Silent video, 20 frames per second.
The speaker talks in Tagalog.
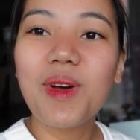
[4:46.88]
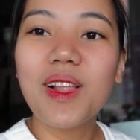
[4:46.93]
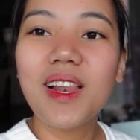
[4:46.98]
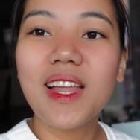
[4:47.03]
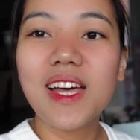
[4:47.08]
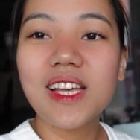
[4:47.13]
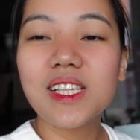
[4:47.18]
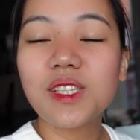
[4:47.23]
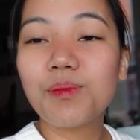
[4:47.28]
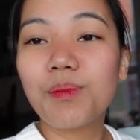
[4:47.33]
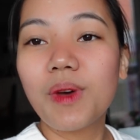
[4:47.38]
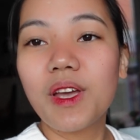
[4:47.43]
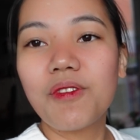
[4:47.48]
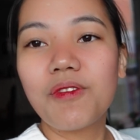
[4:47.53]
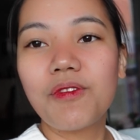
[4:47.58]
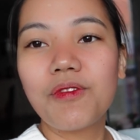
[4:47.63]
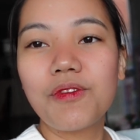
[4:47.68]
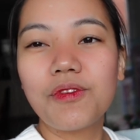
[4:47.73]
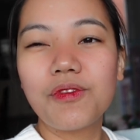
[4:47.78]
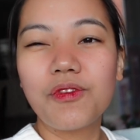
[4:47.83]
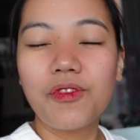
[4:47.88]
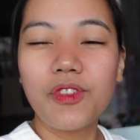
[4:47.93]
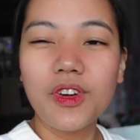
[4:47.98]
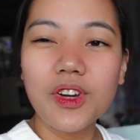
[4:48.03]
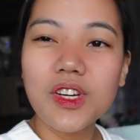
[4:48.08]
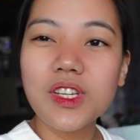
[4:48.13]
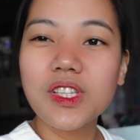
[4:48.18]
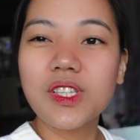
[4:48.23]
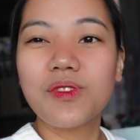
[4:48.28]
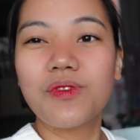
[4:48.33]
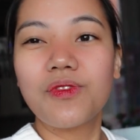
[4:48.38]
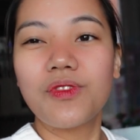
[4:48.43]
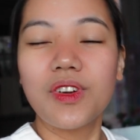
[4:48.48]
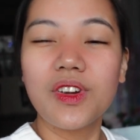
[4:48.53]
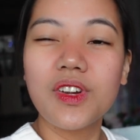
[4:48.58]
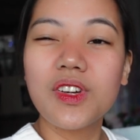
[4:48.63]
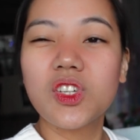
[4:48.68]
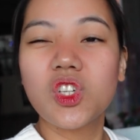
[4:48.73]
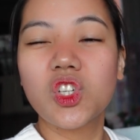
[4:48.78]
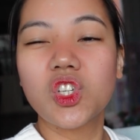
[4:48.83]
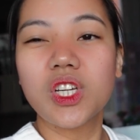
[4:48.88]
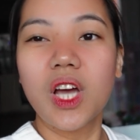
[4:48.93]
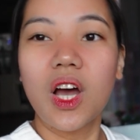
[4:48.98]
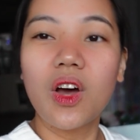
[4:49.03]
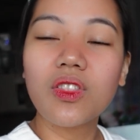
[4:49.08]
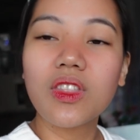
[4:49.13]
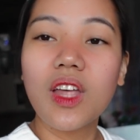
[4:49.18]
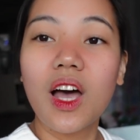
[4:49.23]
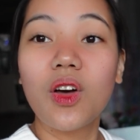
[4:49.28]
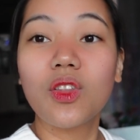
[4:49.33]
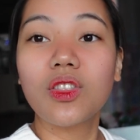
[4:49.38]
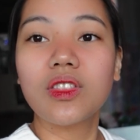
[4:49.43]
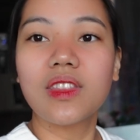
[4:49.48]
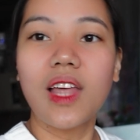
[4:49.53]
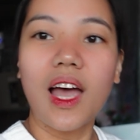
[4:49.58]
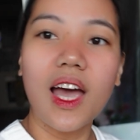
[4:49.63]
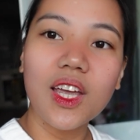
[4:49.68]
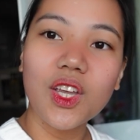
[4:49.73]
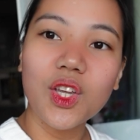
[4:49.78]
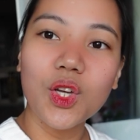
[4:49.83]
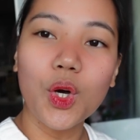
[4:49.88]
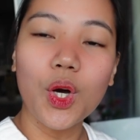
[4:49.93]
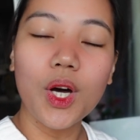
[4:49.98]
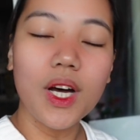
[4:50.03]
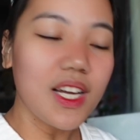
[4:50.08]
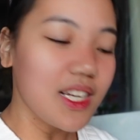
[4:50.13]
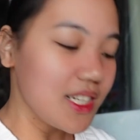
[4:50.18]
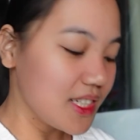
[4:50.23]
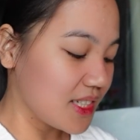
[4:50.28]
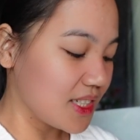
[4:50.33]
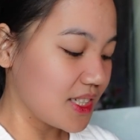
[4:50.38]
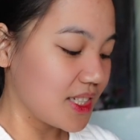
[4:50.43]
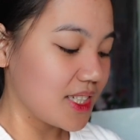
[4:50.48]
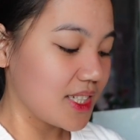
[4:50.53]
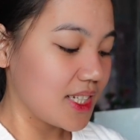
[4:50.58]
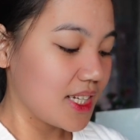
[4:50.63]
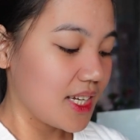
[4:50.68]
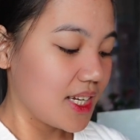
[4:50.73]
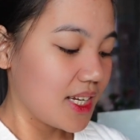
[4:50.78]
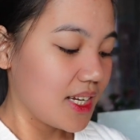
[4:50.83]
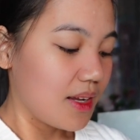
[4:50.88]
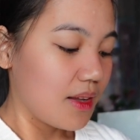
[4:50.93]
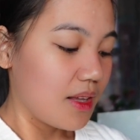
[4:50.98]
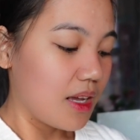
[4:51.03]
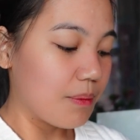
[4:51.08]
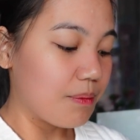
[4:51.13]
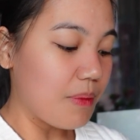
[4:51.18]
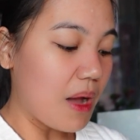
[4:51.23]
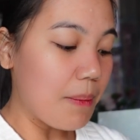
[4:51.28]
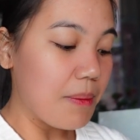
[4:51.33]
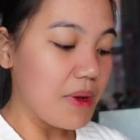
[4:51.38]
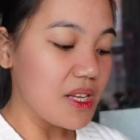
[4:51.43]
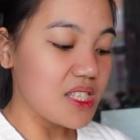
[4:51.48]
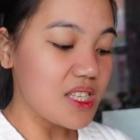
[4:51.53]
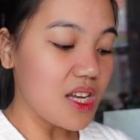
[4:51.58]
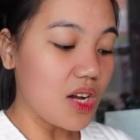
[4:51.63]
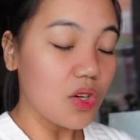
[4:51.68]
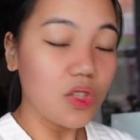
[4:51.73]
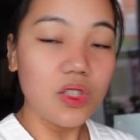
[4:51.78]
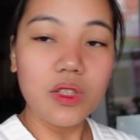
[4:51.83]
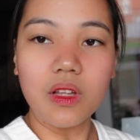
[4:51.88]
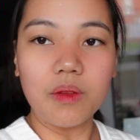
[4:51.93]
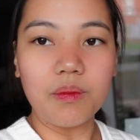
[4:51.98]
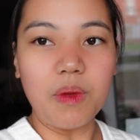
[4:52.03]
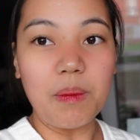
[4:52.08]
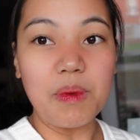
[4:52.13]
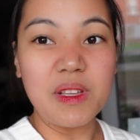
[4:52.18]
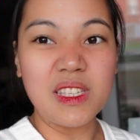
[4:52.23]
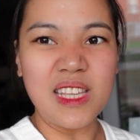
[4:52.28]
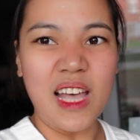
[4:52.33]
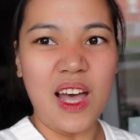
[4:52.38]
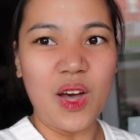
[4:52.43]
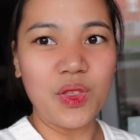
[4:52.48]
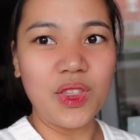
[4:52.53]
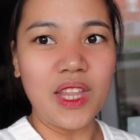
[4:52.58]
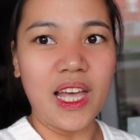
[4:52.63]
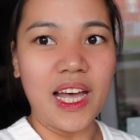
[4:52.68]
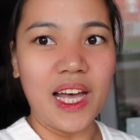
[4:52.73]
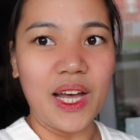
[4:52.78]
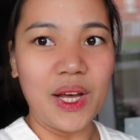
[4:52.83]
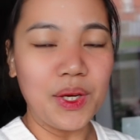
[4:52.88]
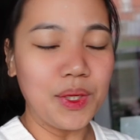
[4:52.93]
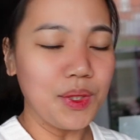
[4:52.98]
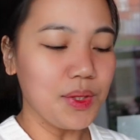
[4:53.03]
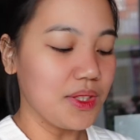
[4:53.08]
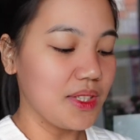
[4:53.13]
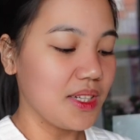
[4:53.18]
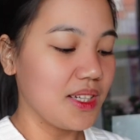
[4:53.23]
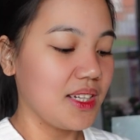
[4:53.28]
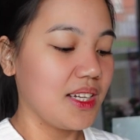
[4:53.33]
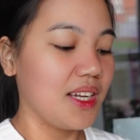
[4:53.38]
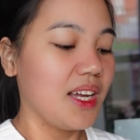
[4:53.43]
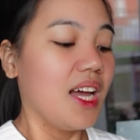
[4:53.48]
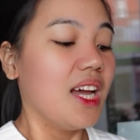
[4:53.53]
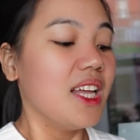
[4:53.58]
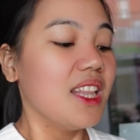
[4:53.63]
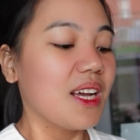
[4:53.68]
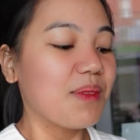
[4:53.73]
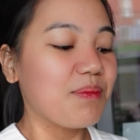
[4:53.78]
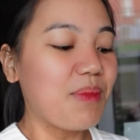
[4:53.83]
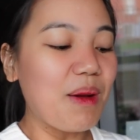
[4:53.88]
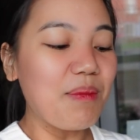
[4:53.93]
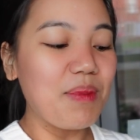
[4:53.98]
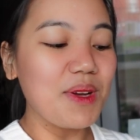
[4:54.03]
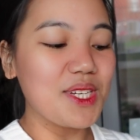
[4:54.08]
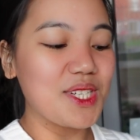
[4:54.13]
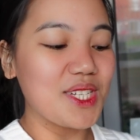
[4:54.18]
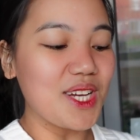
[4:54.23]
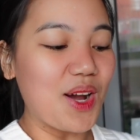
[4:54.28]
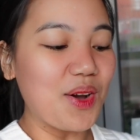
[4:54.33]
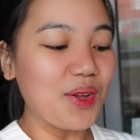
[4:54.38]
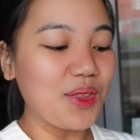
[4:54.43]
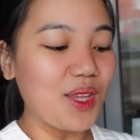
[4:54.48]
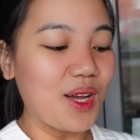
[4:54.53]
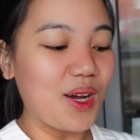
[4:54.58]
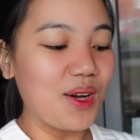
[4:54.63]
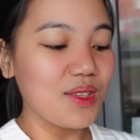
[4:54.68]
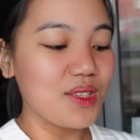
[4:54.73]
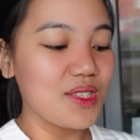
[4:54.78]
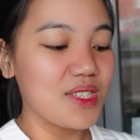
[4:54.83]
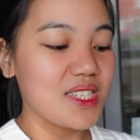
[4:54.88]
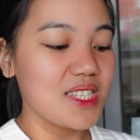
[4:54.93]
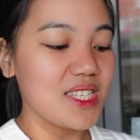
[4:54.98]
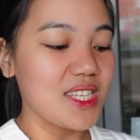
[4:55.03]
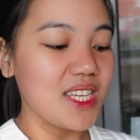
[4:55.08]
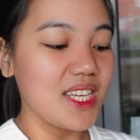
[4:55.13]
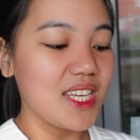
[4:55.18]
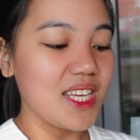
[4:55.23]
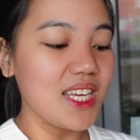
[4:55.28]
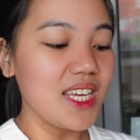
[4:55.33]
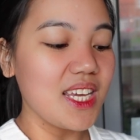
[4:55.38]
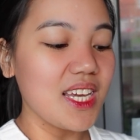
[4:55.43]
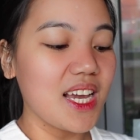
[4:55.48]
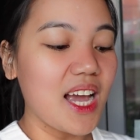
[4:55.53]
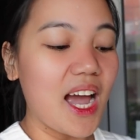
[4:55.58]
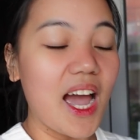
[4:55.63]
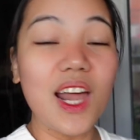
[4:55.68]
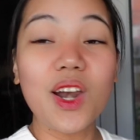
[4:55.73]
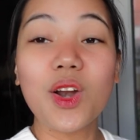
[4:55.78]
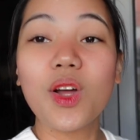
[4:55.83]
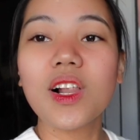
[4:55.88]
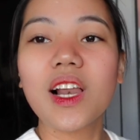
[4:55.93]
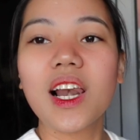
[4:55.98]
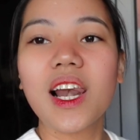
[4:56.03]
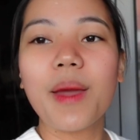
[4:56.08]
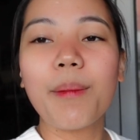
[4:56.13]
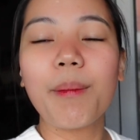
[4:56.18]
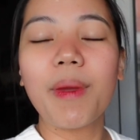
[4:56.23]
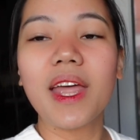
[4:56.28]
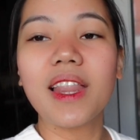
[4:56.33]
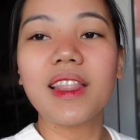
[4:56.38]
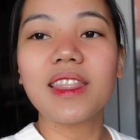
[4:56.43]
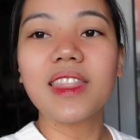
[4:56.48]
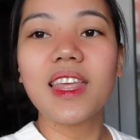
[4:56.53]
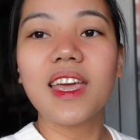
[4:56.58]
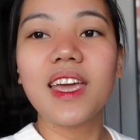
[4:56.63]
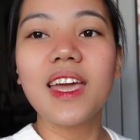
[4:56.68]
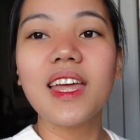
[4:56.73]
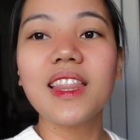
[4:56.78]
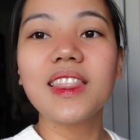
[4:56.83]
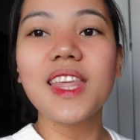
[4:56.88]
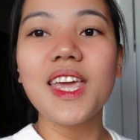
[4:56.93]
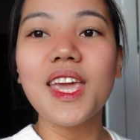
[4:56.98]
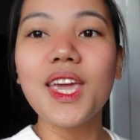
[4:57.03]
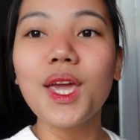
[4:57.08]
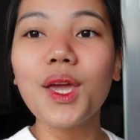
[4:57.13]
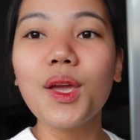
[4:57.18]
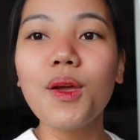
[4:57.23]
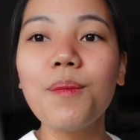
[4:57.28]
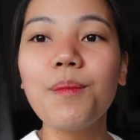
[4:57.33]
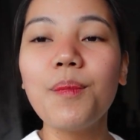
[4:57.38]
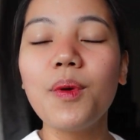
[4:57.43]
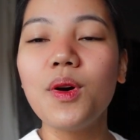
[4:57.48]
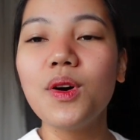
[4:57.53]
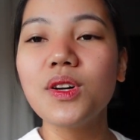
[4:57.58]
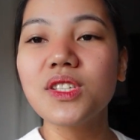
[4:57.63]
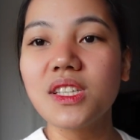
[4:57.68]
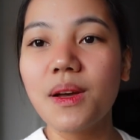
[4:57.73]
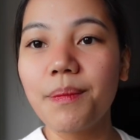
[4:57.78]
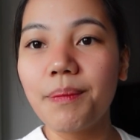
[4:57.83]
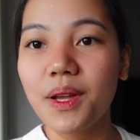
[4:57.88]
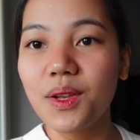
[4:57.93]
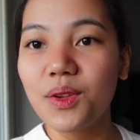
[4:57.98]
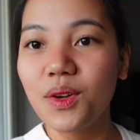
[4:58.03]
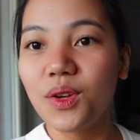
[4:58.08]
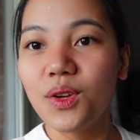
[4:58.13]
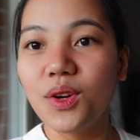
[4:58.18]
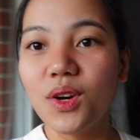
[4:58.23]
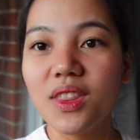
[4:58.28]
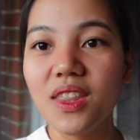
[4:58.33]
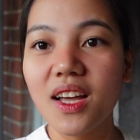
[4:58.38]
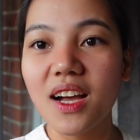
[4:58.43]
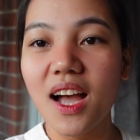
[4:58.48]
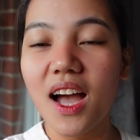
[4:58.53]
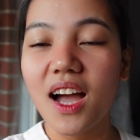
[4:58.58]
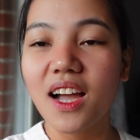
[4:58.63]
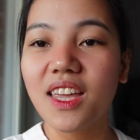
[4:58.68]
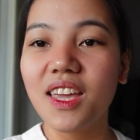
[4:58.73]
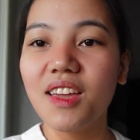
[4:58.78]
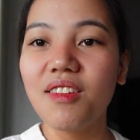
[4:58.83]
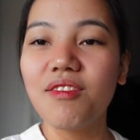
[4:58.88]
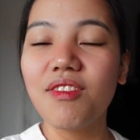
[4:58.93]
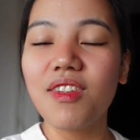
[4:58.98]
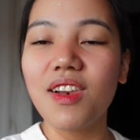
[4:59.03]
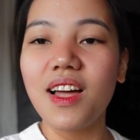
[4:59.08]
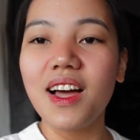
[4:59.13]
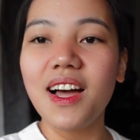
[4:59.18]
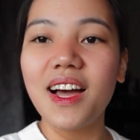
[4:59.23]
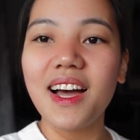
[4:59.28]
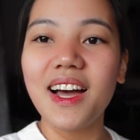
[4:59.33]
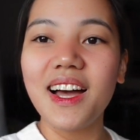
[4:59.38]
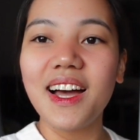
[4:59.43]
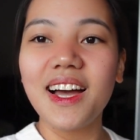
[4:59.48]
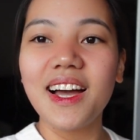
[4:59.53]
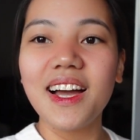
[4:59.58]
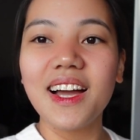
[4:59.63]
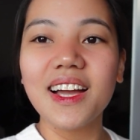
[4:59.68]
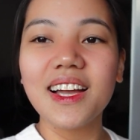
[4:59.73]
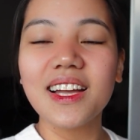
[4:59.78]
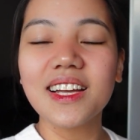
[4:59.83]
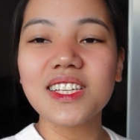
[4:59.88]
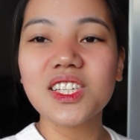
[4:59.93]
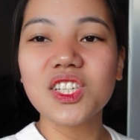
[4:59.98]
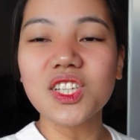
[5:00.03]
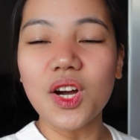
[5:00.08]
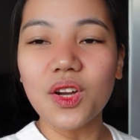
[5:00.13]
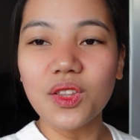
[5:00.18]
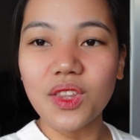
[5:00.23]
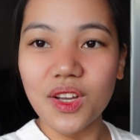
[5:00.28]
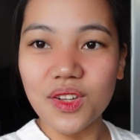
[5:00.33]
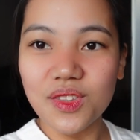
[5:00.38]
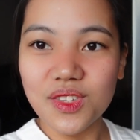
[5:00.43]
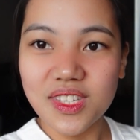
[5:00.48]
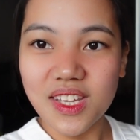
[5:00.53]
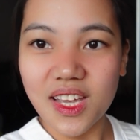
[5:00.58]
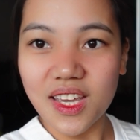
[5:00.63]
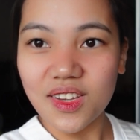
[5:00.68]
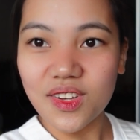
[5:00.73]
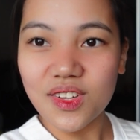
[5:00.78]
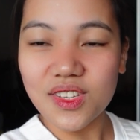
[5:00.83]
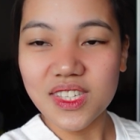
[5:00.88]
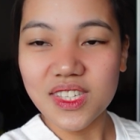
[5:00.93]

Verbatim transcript: malis, my first, first shout out tayo. nagpapa shout nagpapa shout out. Nagpapa-shout out si Carol Clemente. Thank you po sa panonood ng aking vlog. Shout out sa'yo,